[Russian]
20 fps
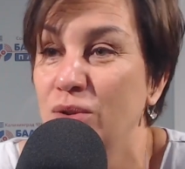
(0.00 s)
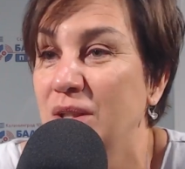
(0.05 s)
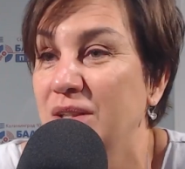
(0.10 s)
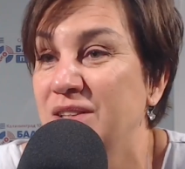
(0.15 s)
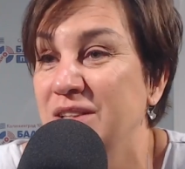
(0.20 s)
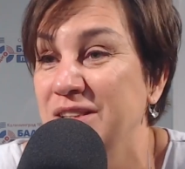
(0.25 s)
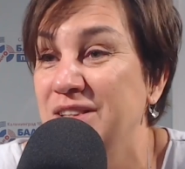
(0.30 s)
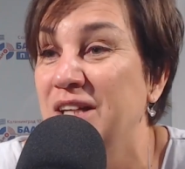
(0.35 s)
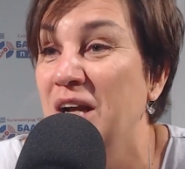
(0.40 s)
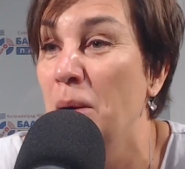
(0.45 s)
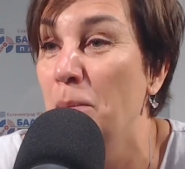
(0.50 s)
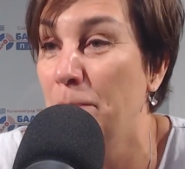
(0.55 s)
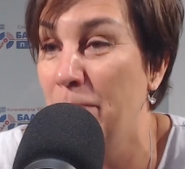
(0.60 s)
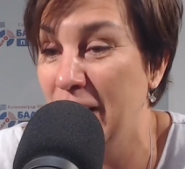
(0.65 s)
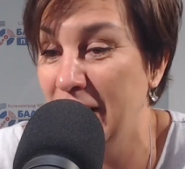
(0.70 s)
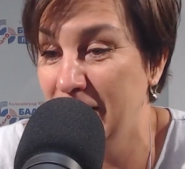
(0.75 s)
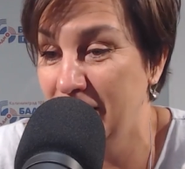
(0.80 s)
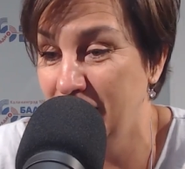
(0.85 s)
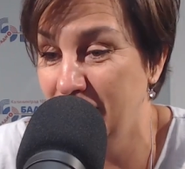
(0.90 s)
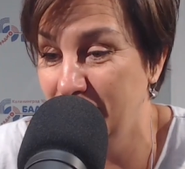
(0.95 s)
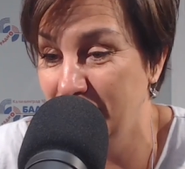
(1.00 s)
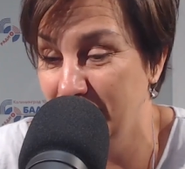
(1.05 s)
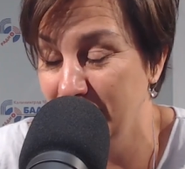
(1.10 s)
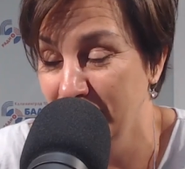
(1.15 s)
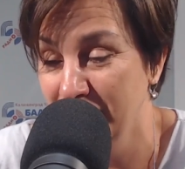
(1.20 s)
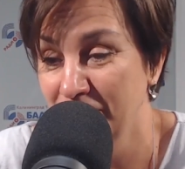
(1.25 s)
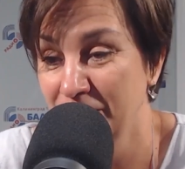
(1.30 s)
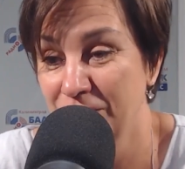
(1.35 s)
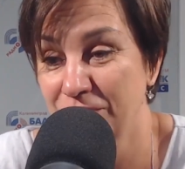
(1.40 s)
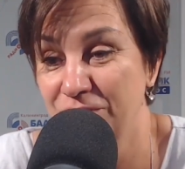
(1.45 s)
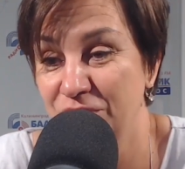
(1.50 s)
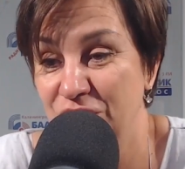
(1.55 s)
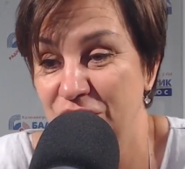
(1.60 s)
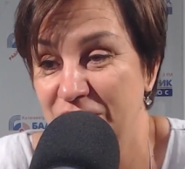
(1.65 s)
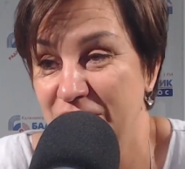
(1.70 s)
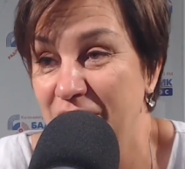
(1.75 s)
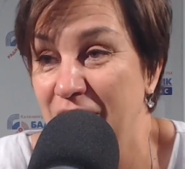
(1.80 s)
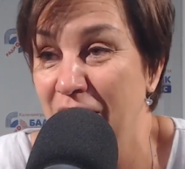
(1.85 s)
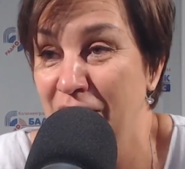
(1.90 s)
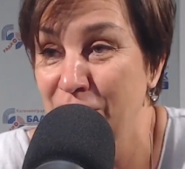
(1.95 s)
так сказать, компании
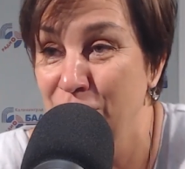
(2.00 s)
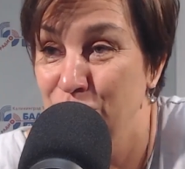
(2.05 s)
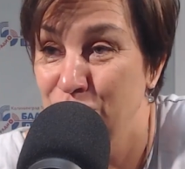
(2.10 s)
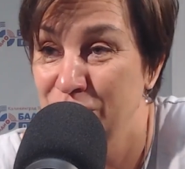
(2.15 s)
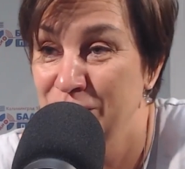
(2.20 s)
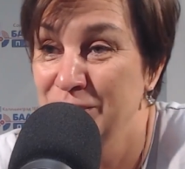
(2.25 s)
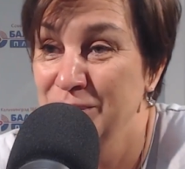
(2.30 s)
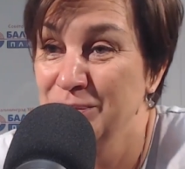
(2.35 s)
вычисляют.